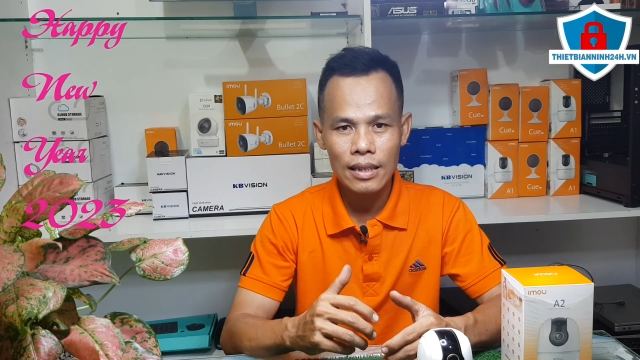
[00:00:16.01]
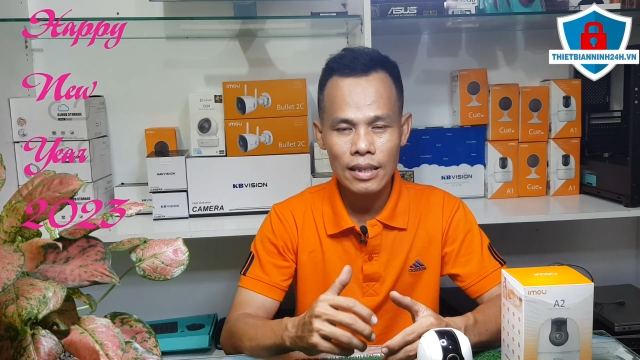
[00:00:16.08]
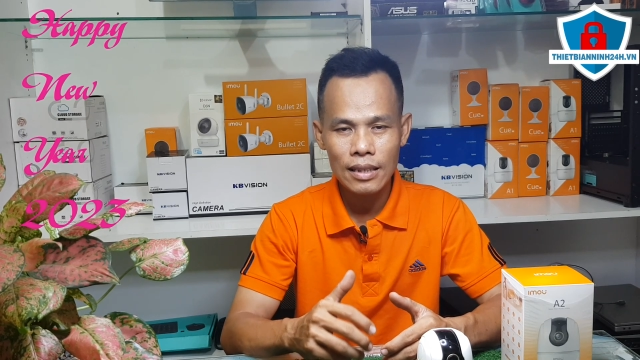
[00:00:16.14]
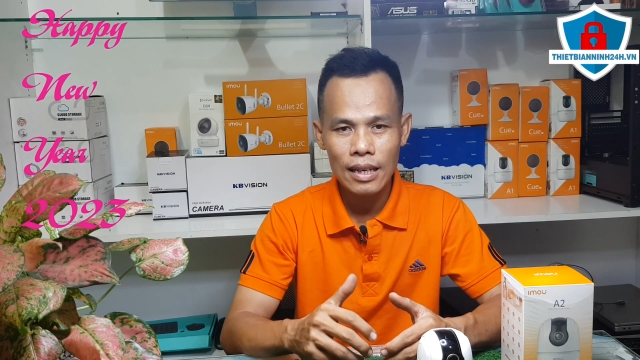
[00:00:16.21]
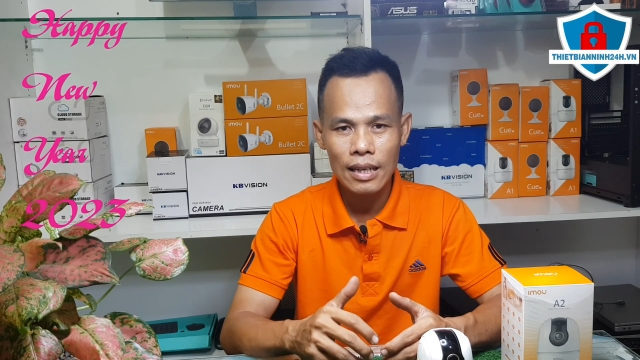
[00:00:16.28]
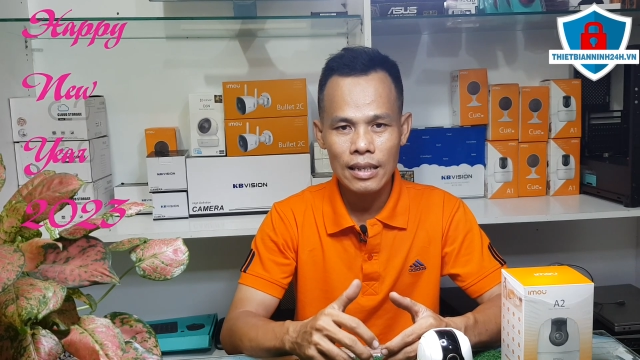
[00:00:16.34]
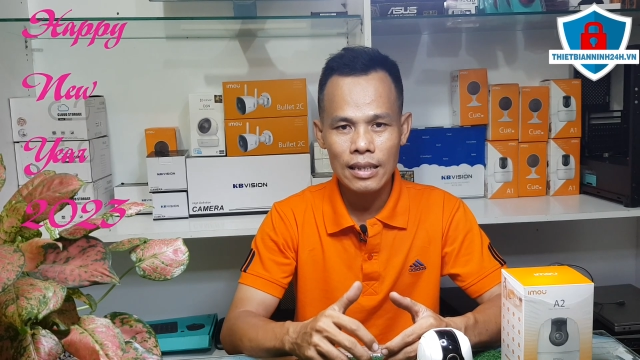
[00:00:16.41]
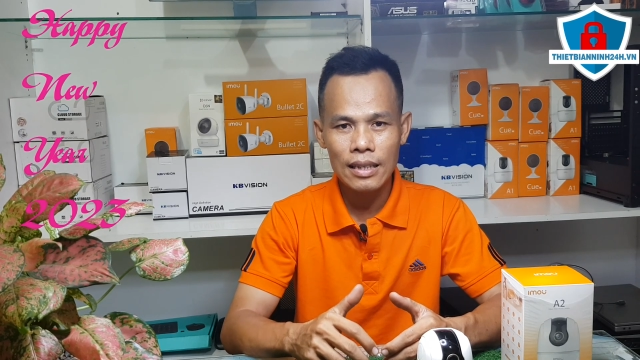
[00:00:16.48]

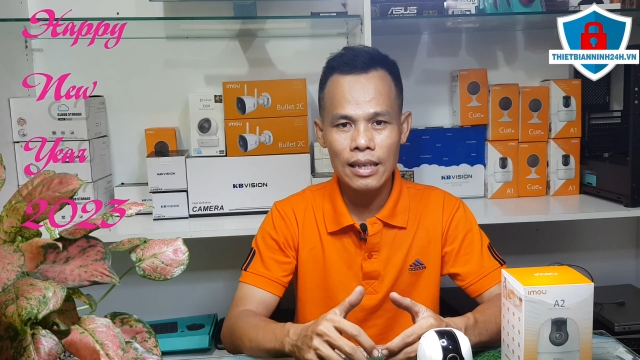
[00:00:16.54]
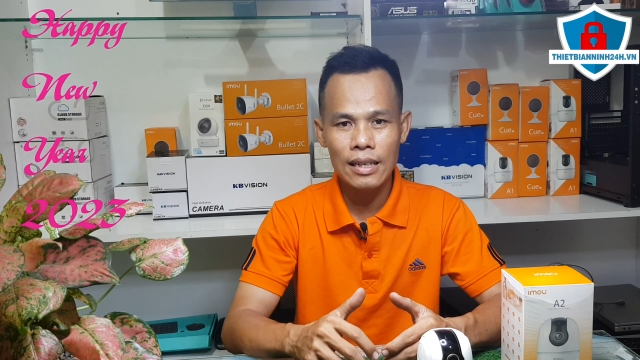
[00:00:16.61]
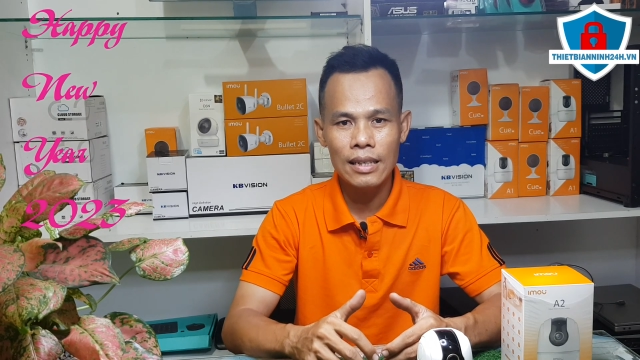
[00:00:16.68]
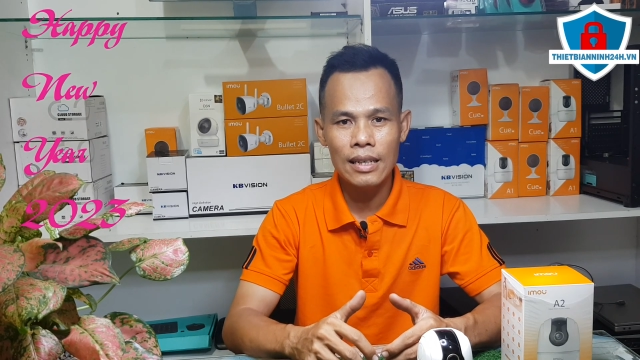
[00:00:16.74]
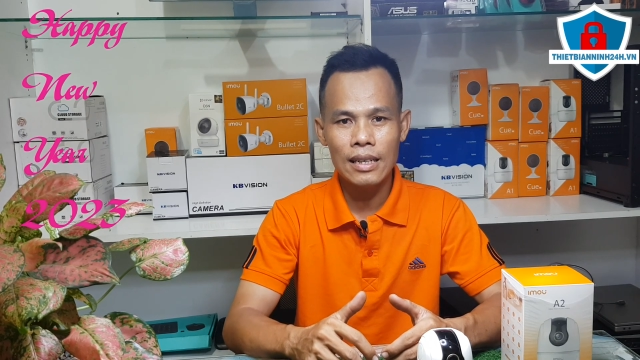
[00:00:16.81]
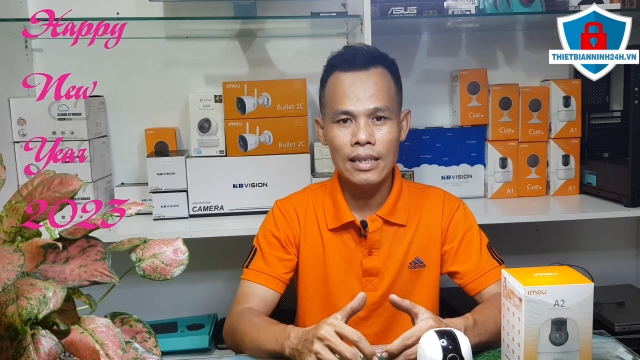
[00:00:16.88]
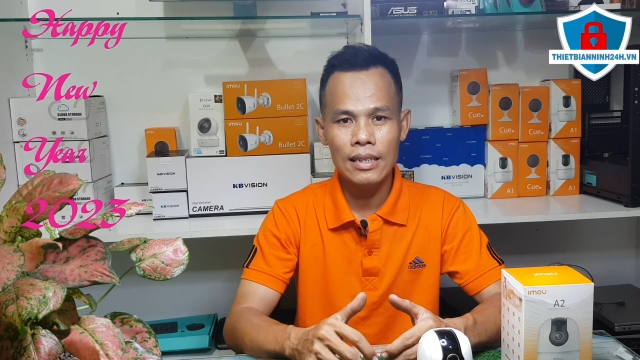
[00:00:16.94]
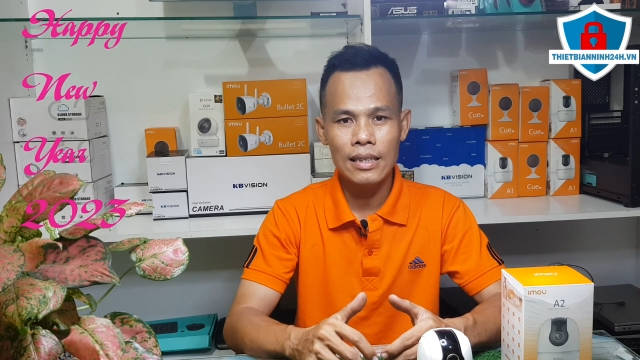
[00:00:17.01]
chân thành gửi
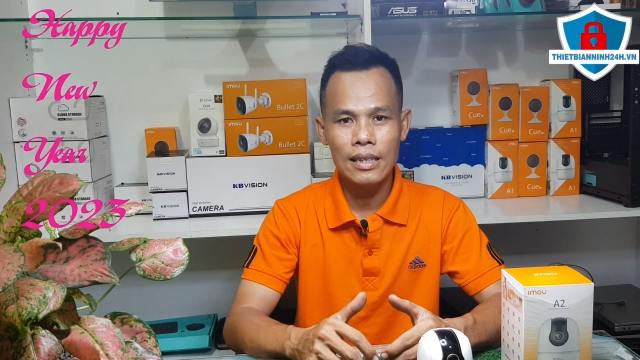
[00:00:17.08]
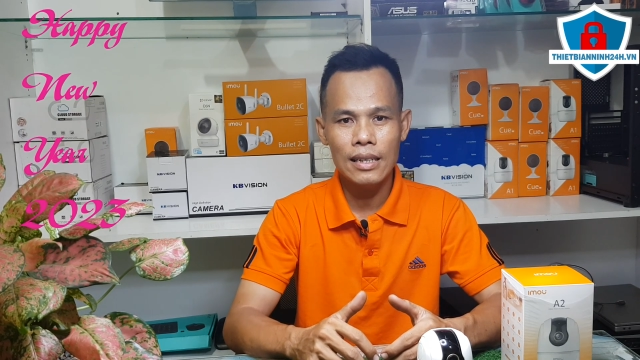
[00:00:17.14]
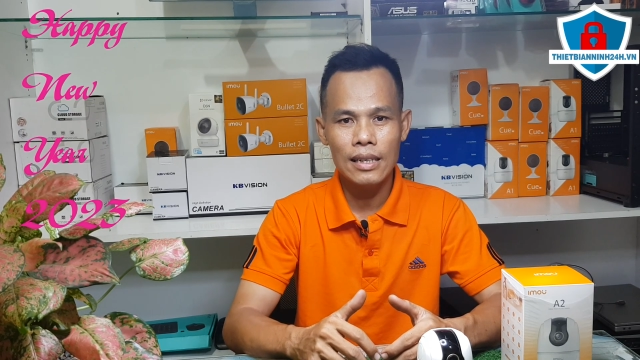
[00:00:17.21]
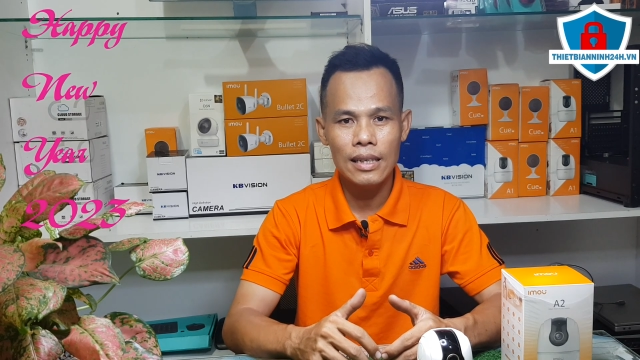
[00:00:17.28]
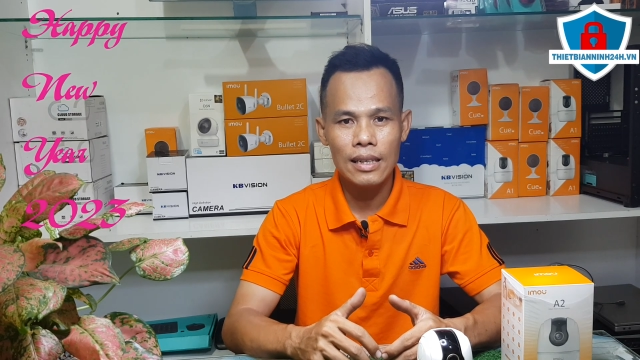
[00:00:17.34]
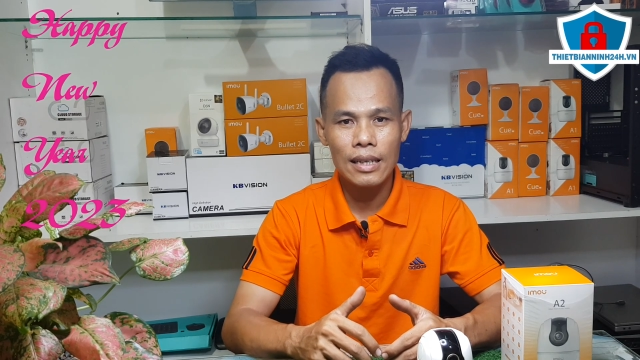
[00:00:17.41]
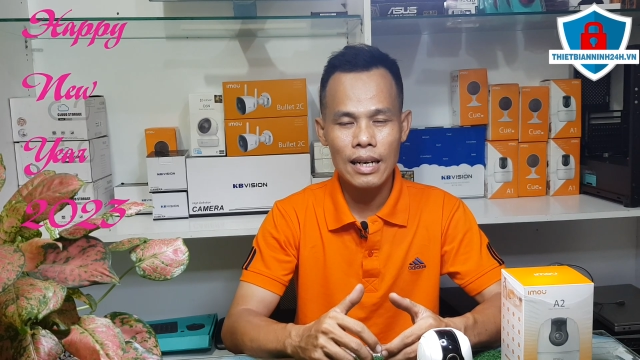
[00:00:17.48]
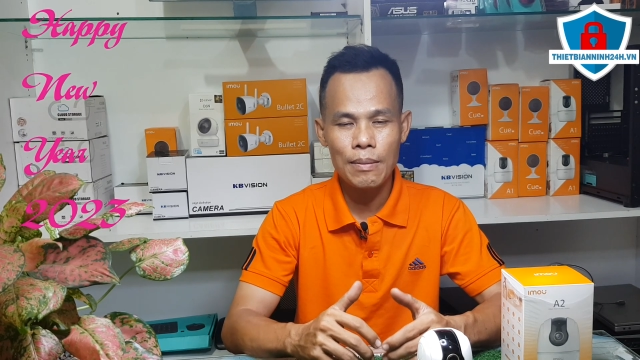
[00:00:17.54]
lời
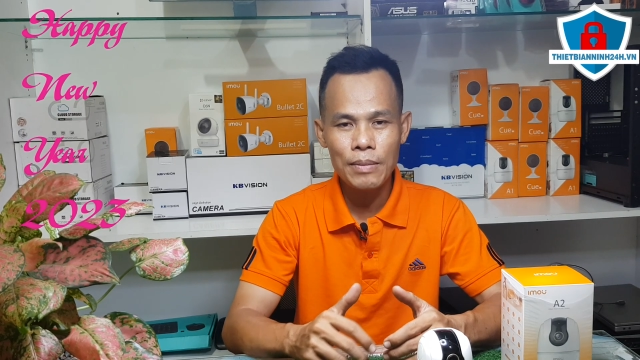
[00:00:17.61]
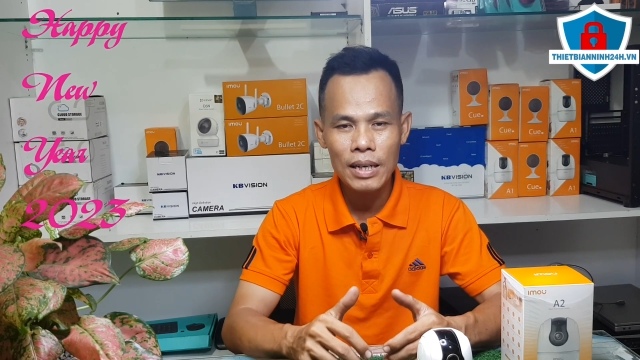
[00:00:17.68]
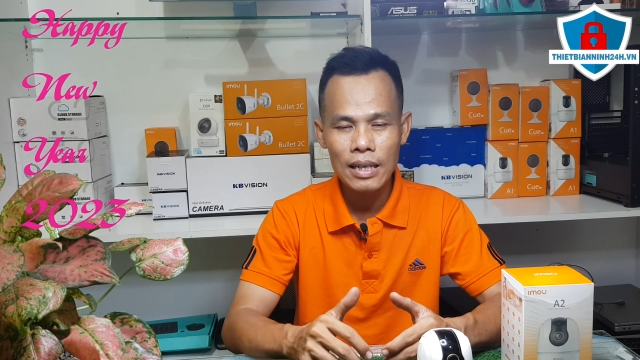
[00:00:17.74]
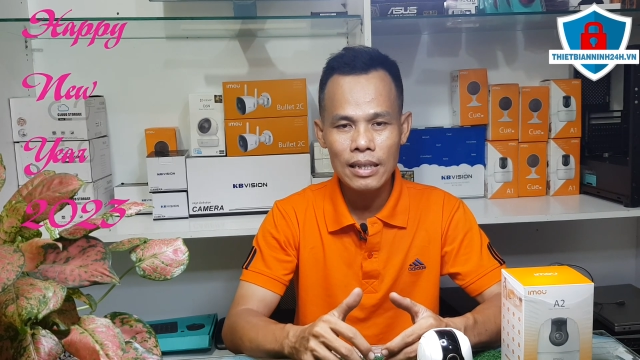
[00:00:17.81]
cảm